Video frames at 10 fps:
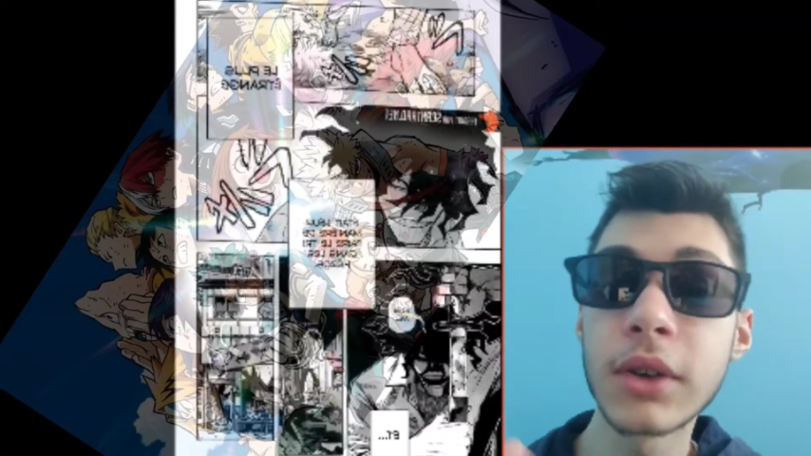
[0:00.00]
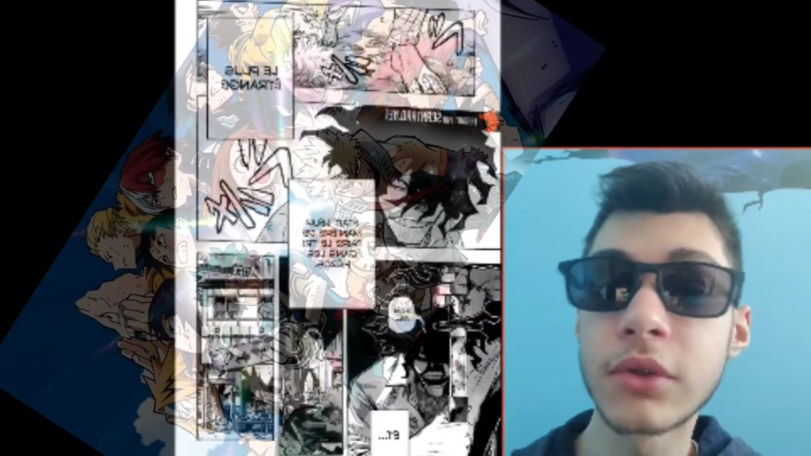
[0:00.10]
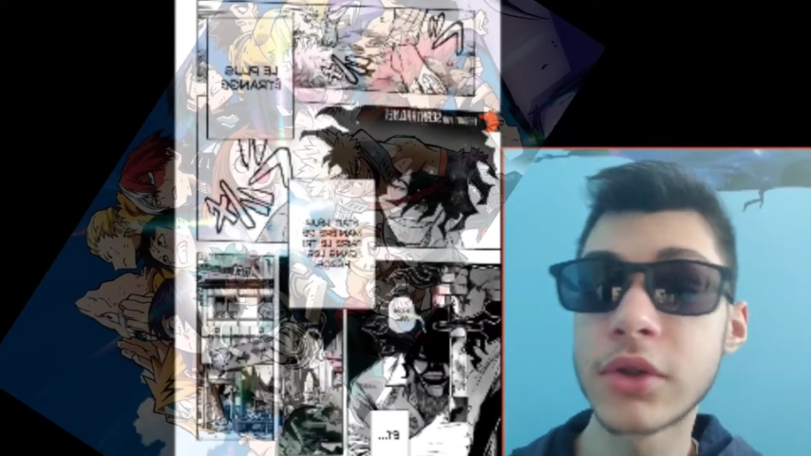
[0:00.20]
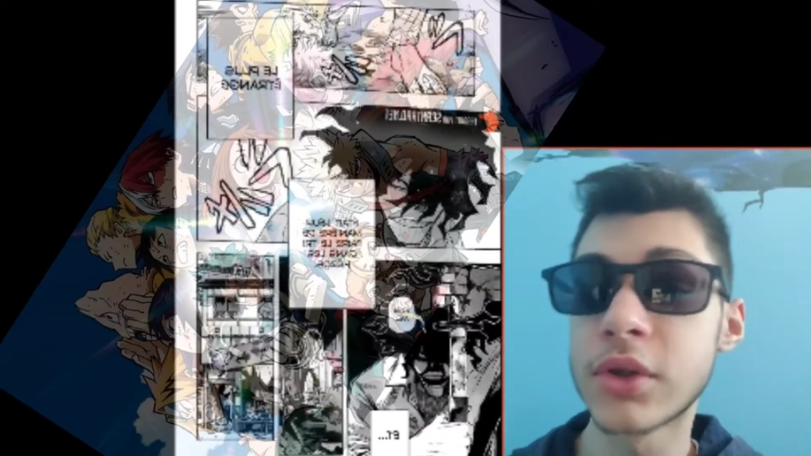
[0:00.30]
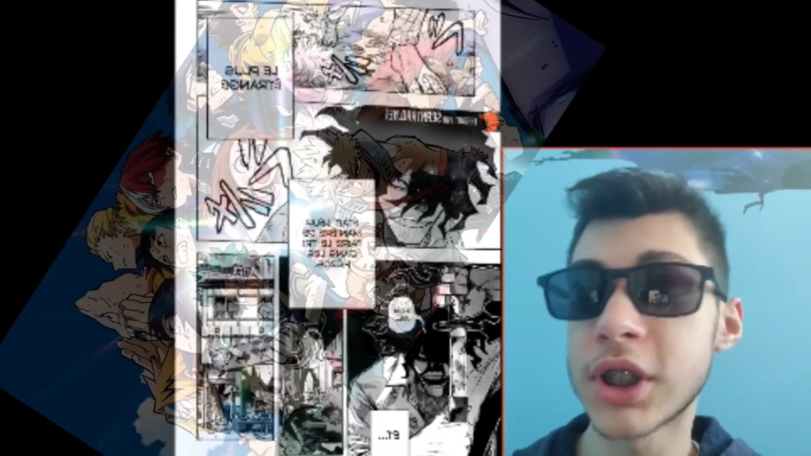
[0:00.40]

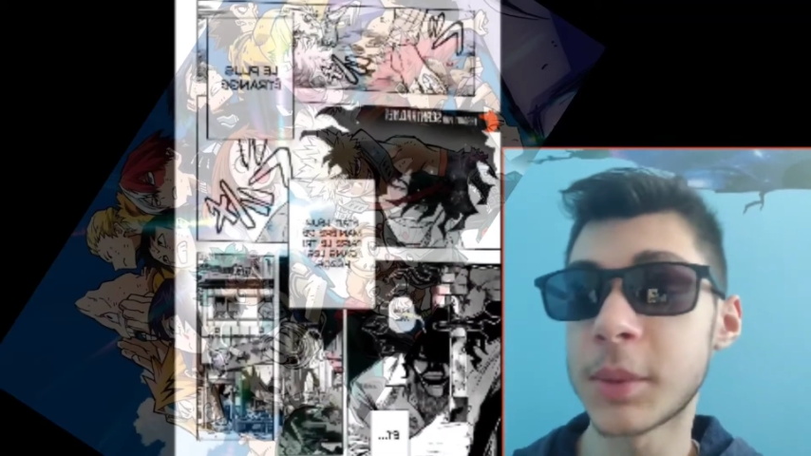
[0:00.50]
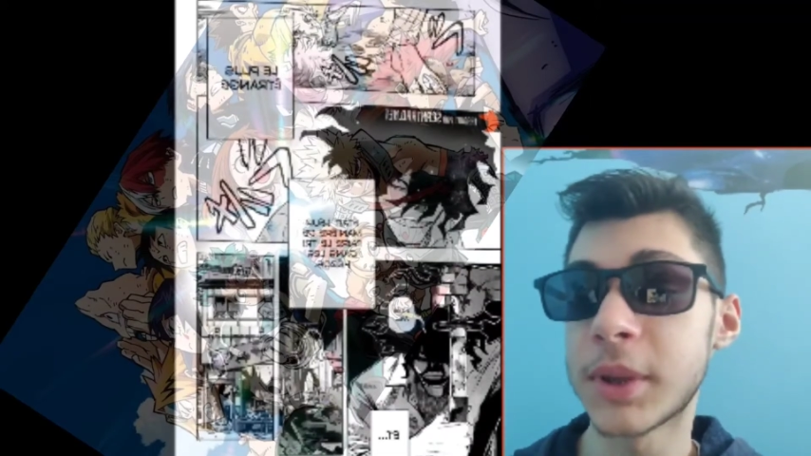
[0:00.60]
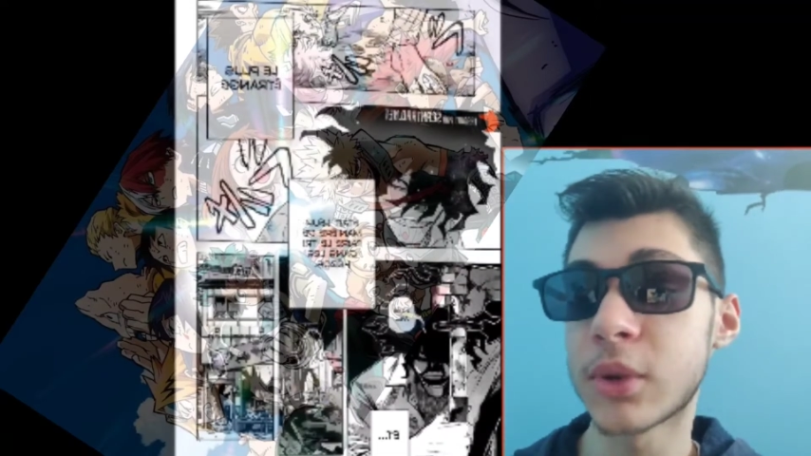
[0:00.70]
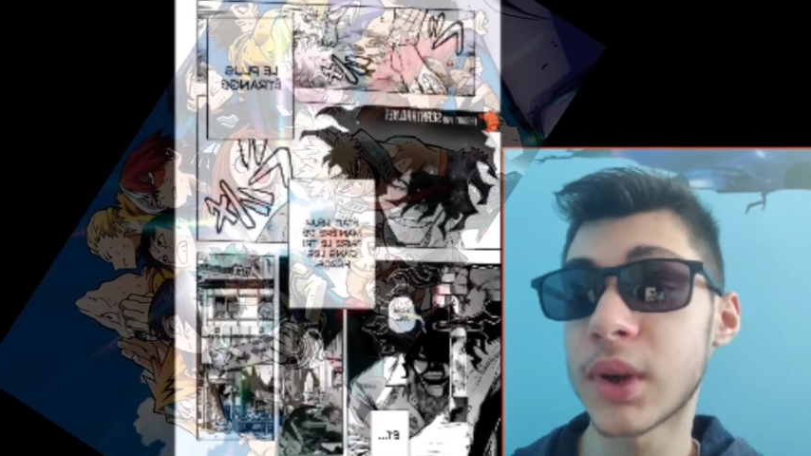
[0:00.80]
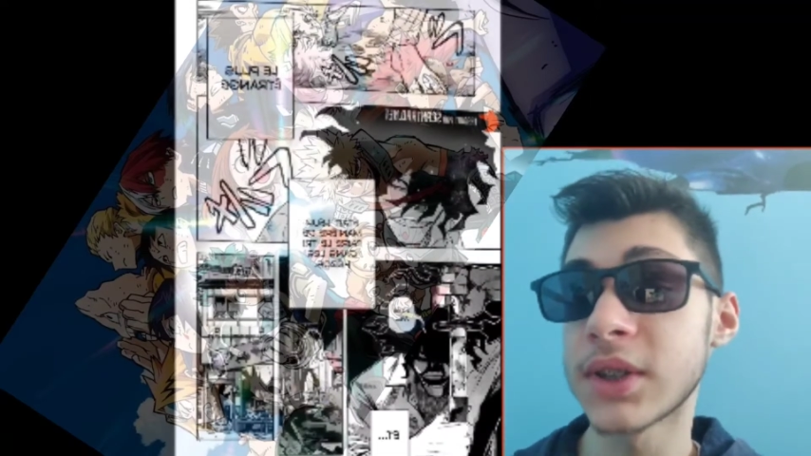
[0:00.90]
jusqu'au chapitre
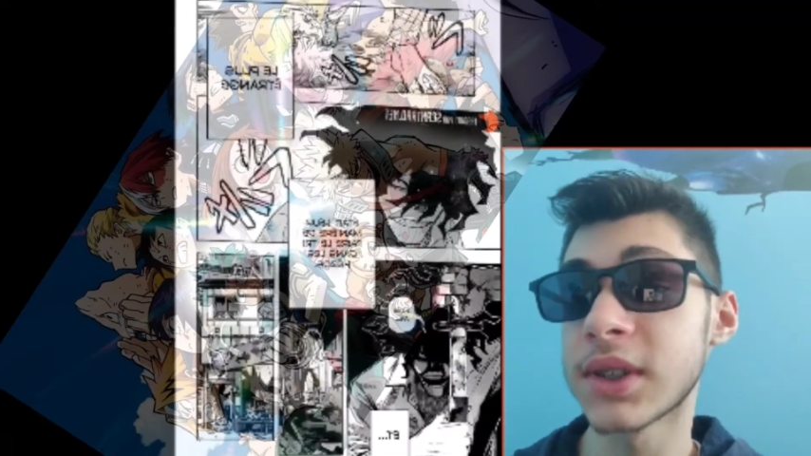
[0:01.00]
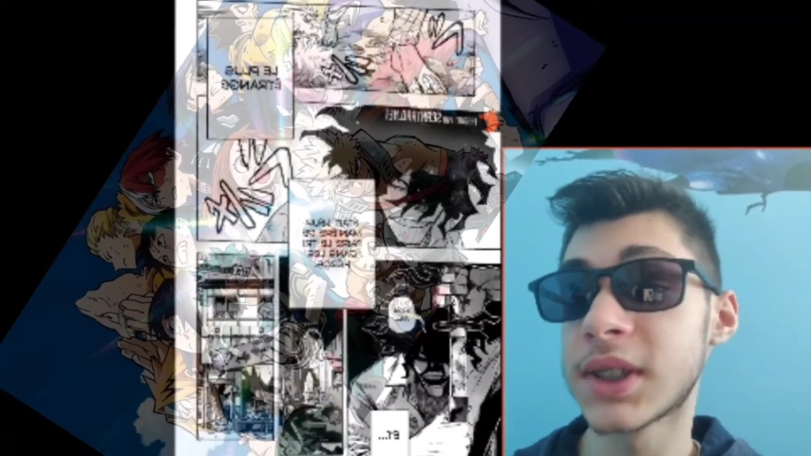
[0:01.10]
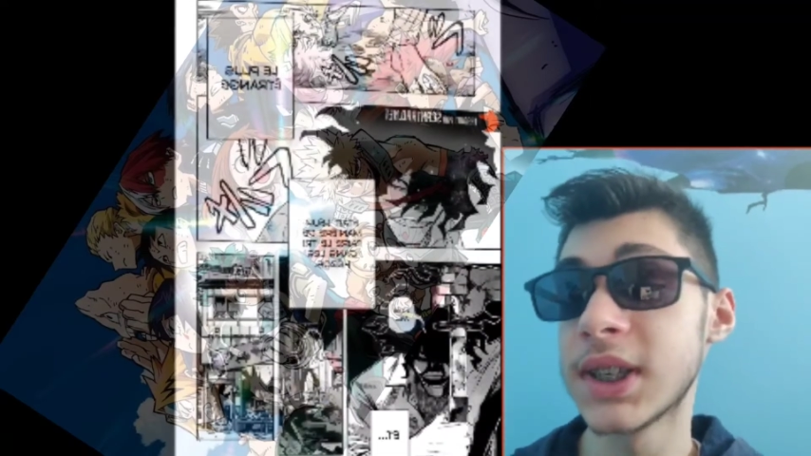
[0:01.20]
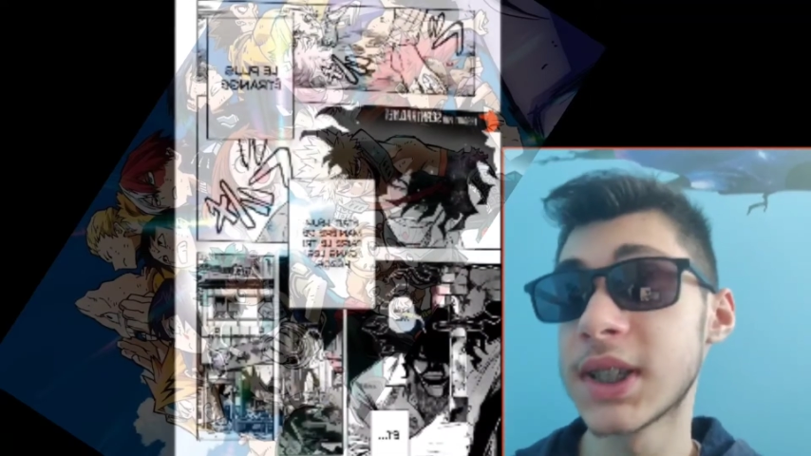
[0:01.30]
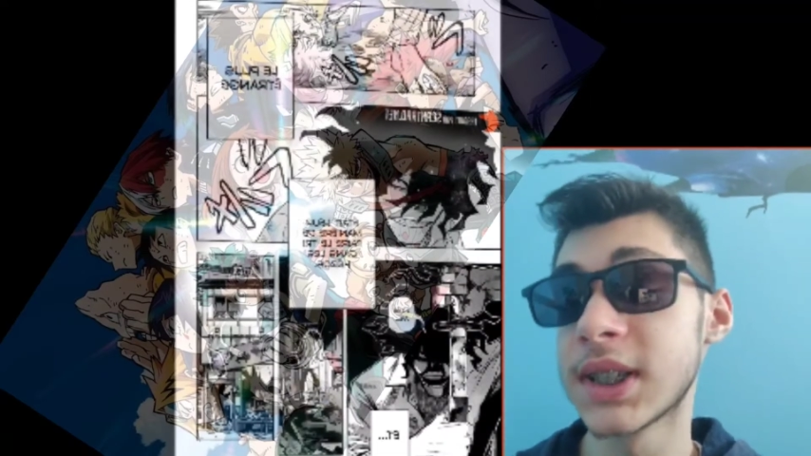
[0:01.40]

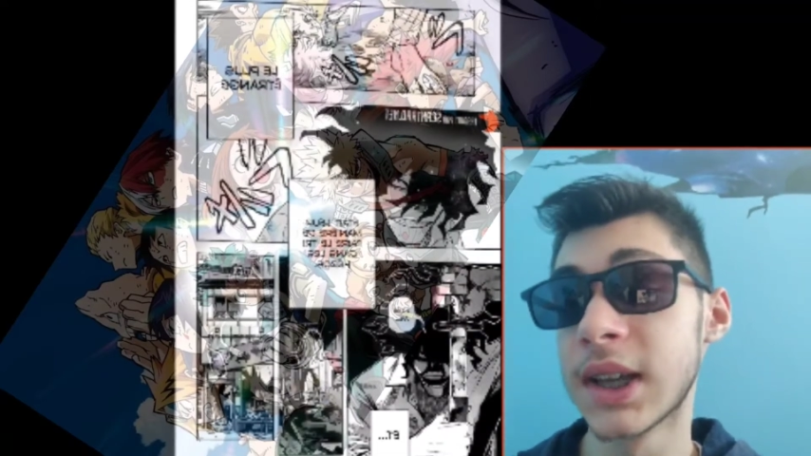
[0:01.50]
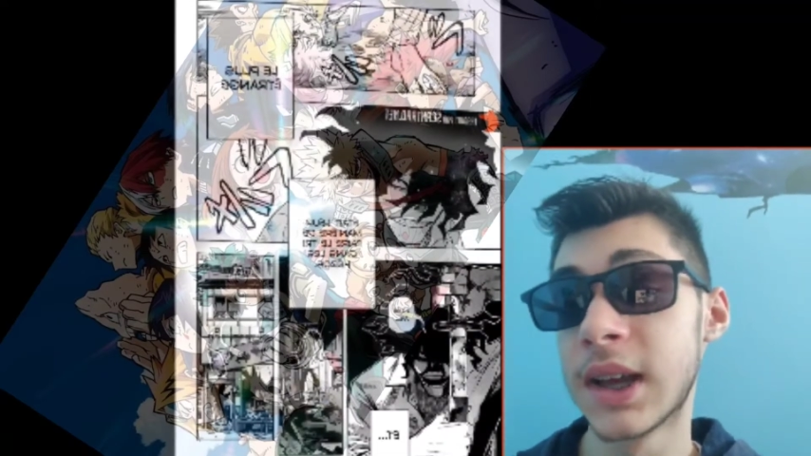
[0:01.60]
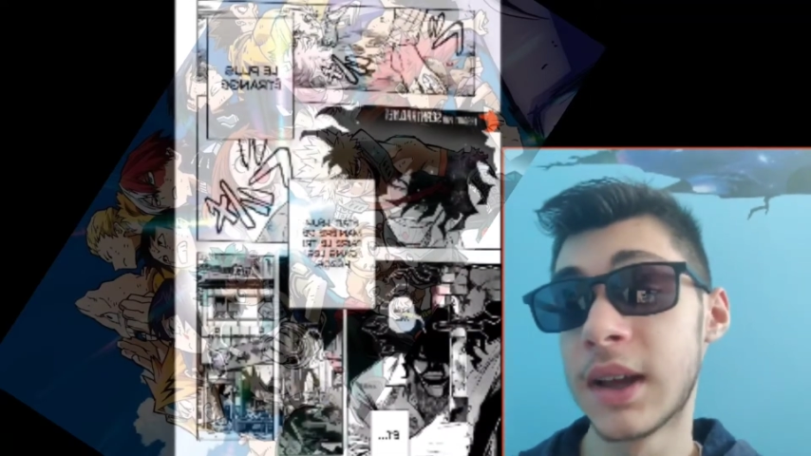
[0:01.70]
306,